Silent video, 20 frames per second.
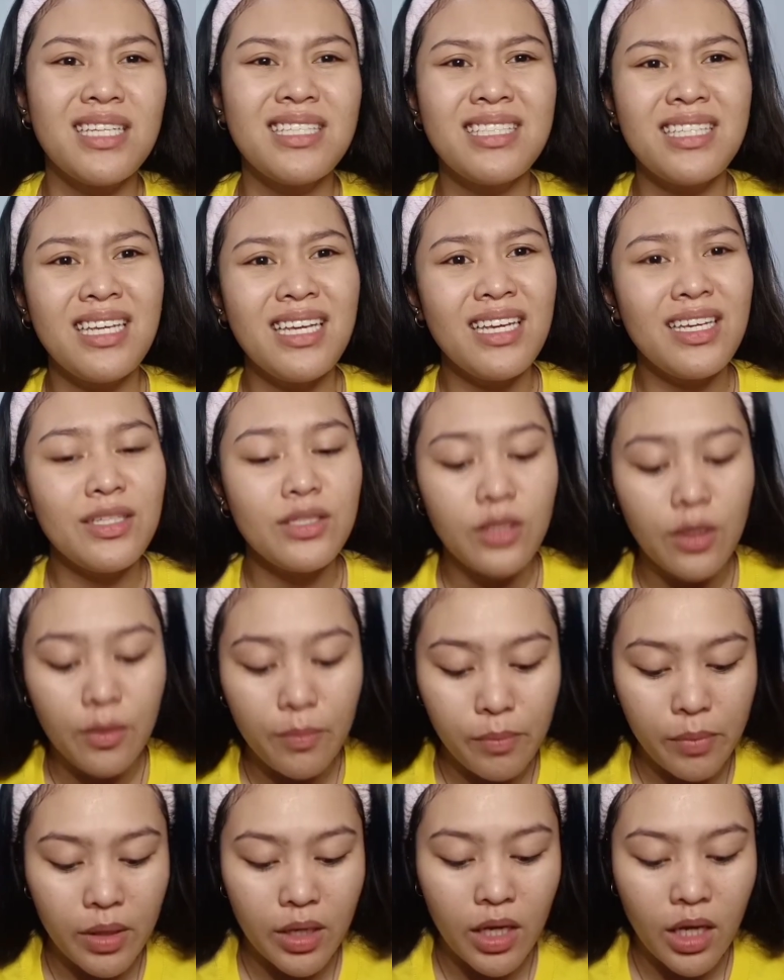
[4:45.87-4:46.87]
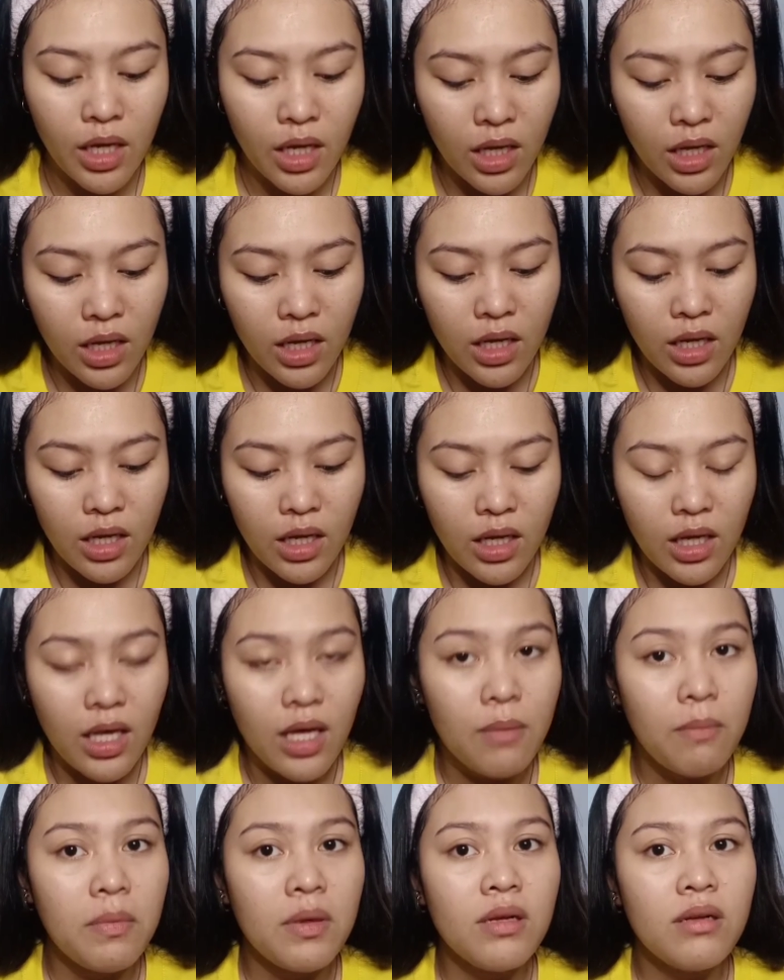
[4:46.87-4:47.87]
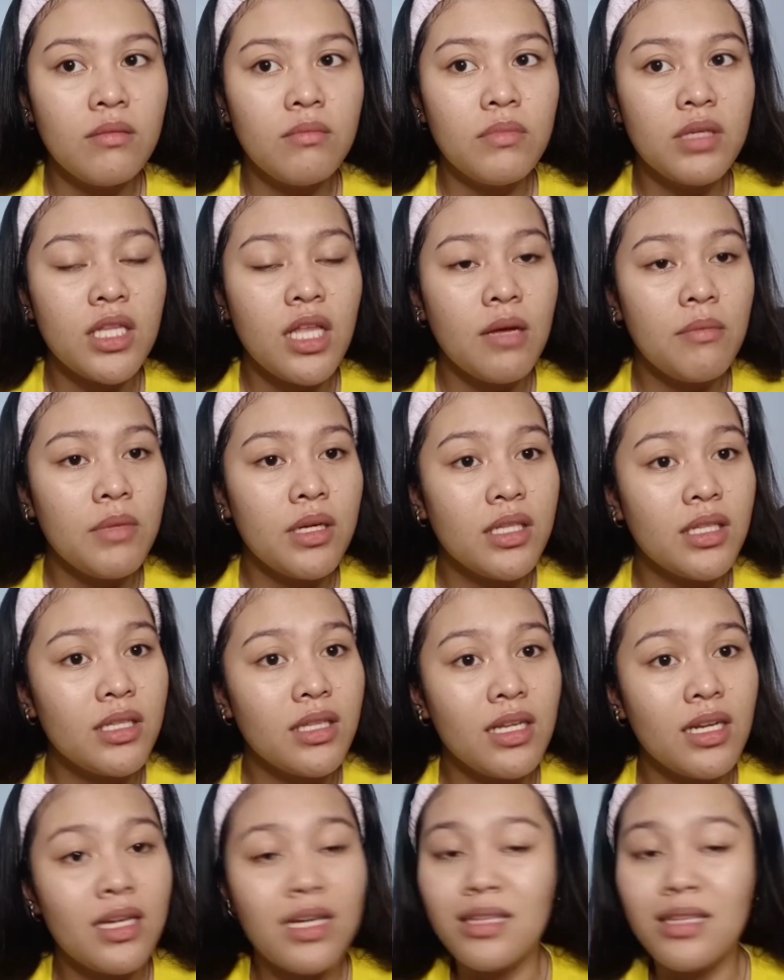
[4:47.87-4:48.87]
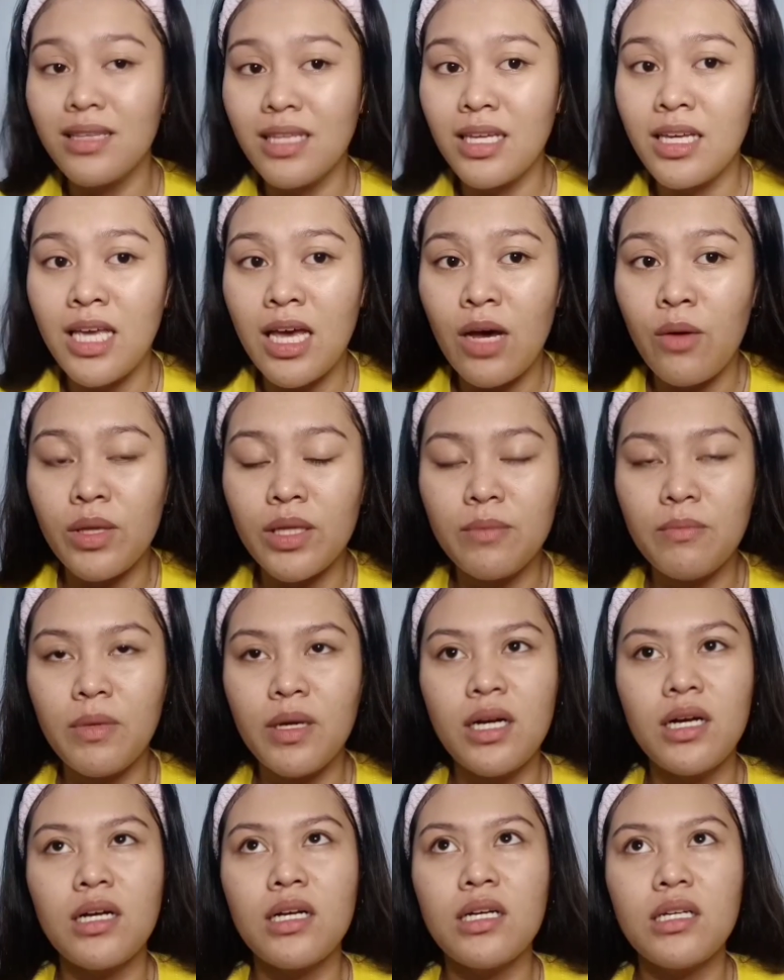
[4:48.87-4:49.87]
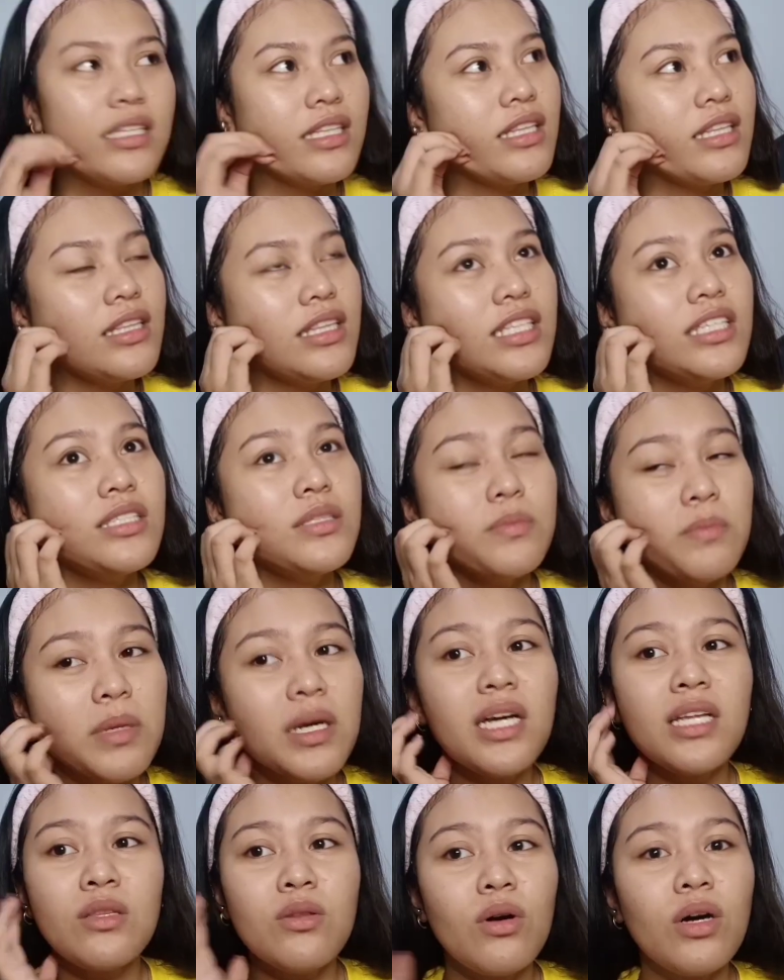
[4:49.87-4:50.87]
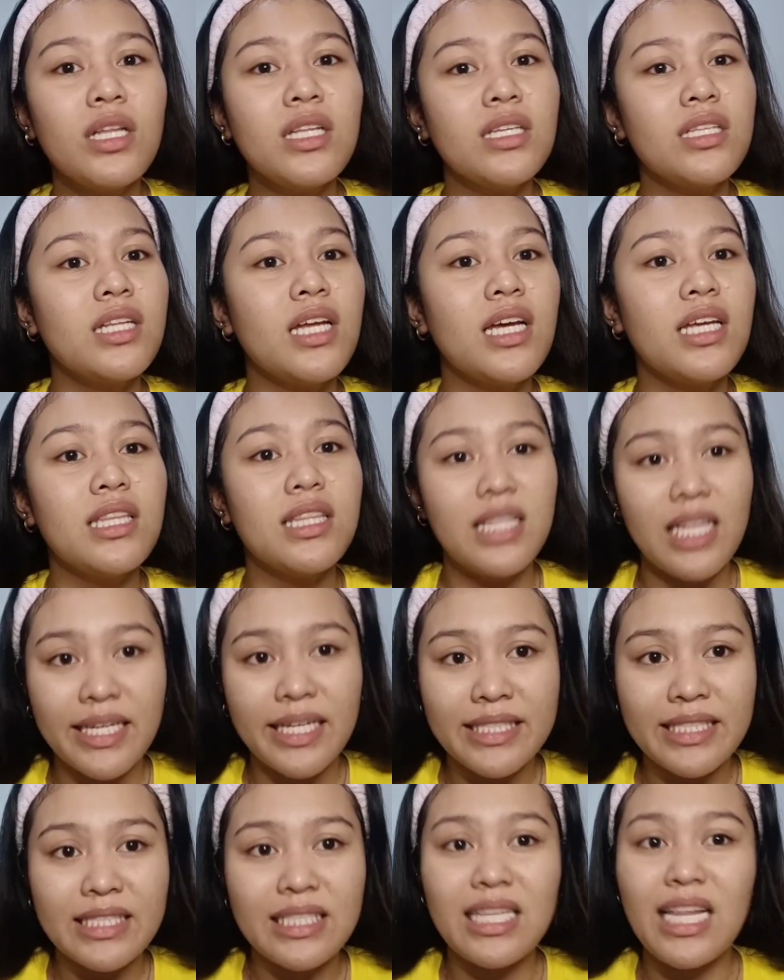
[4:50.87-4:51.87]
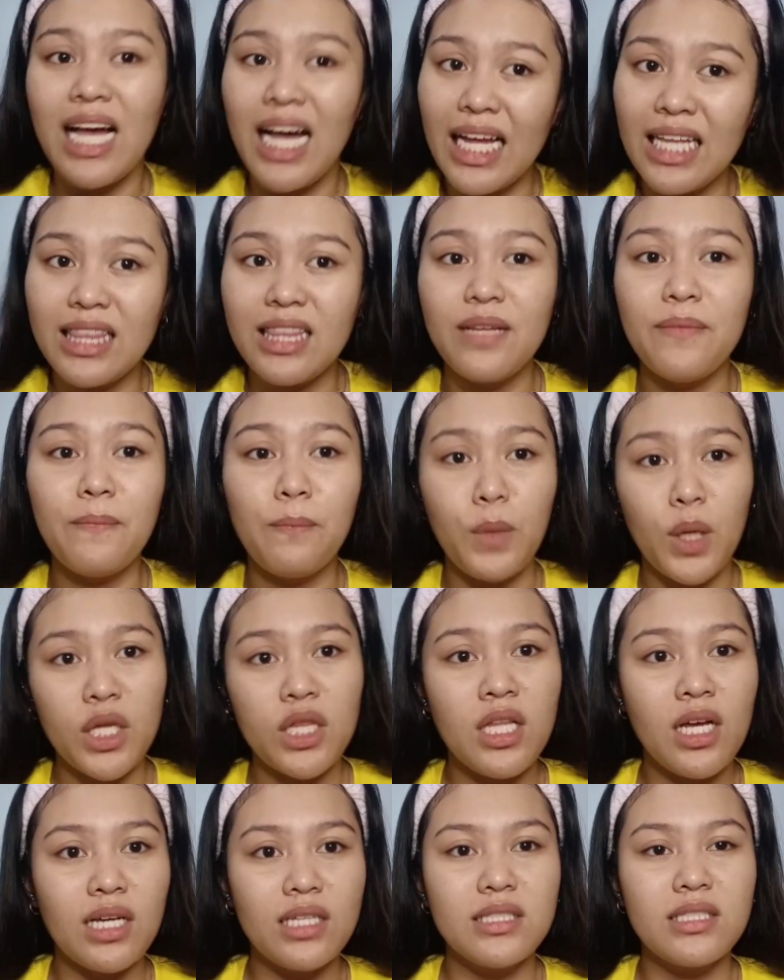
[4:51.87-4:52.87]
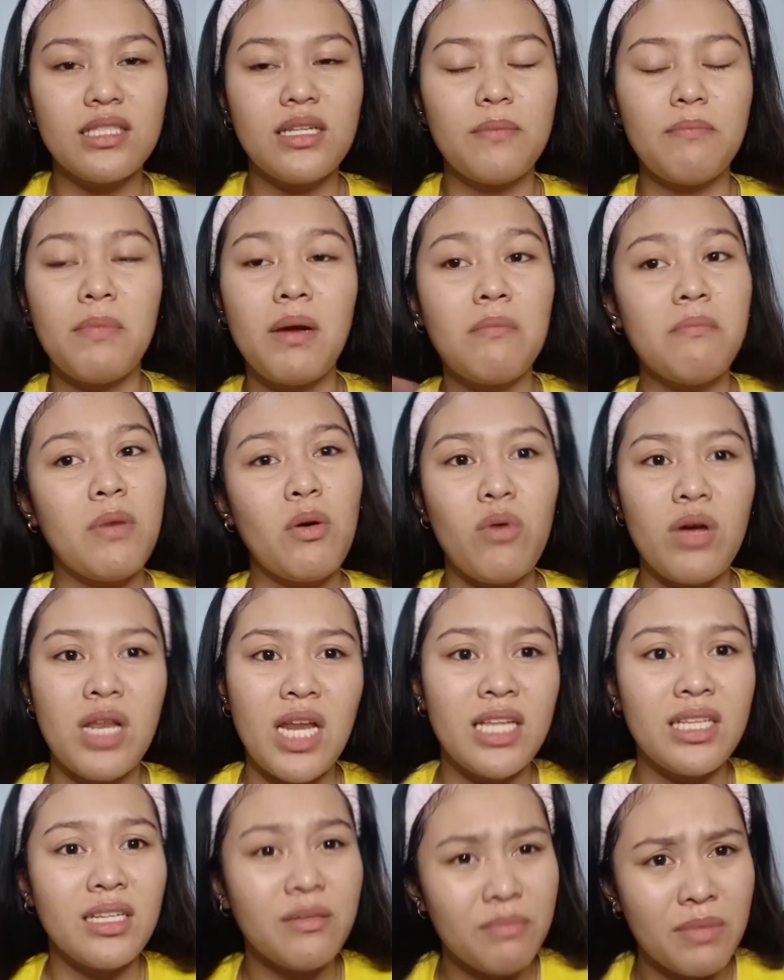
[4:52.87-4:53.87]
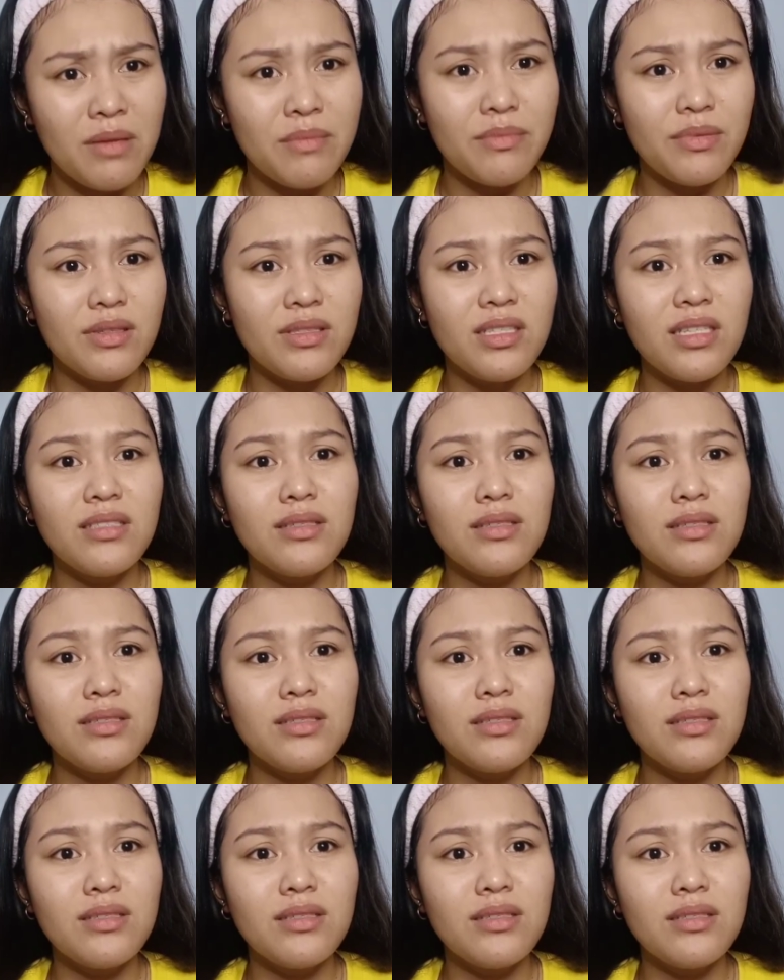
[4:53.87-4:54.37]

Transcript: Kasi, syempre, kapag madami ka na talagang tigyawat, parang desperado ka na na-test i lahat ng products na pangkawala ng pimples.